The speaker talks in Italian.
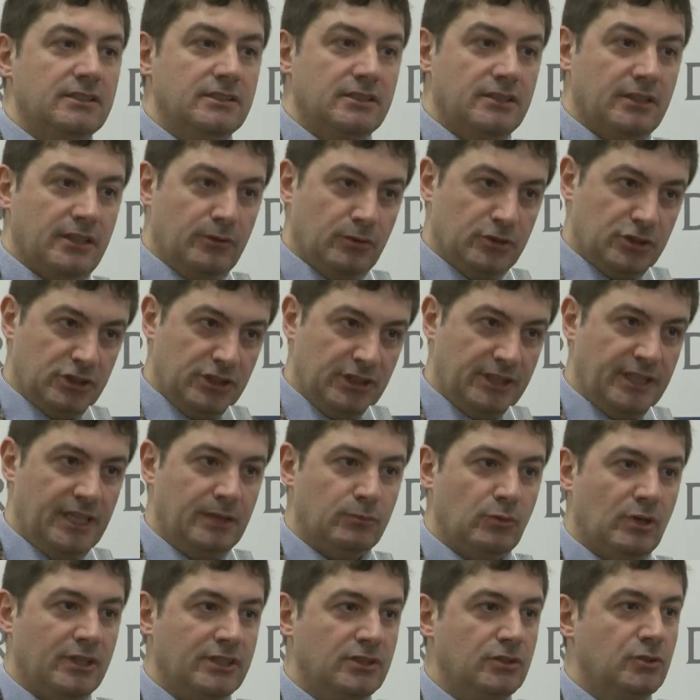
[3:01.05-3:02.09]

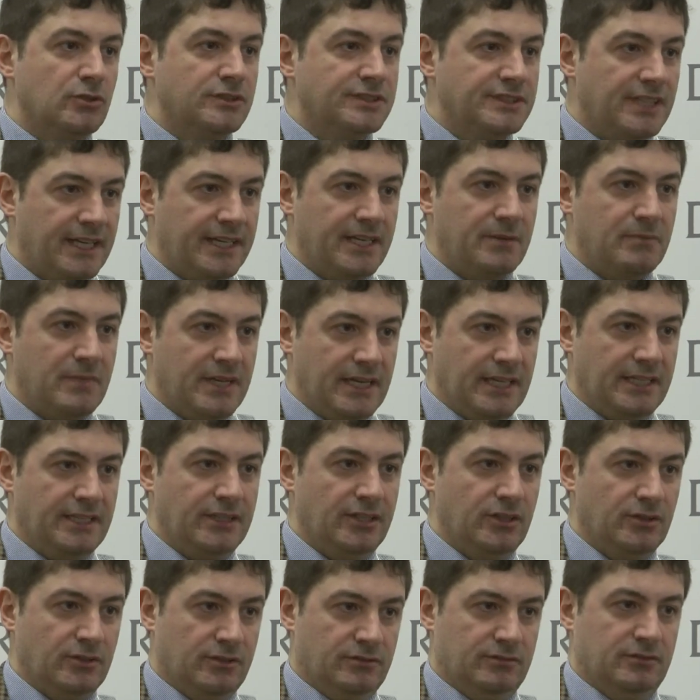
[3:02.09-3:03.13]
riusciremo a dosare
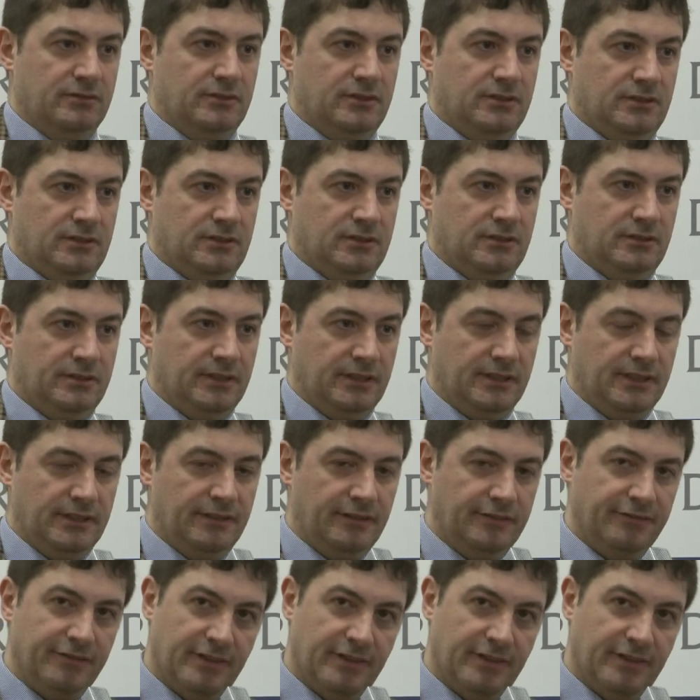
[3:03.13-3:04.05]
meglio eh, i